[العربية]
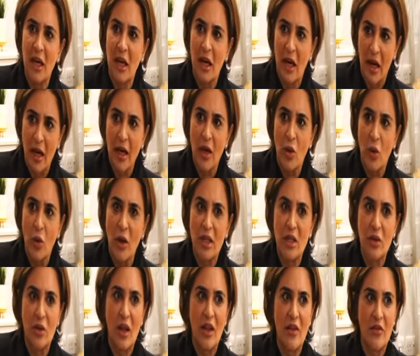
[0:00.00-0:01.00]
غير
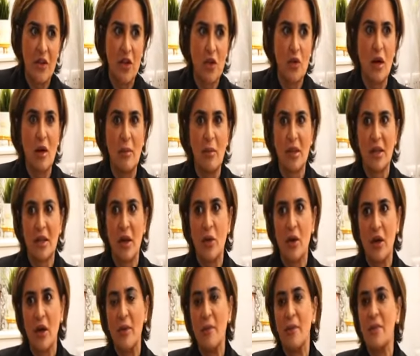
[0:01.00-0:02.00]
كويتي وهذا في الدول
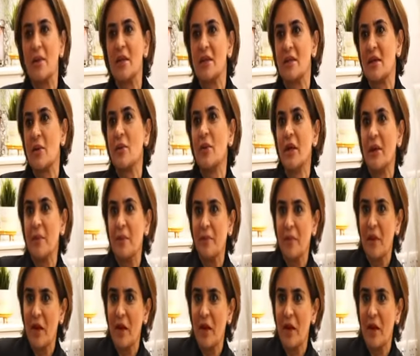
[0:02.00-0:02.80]
المتطوره تسويه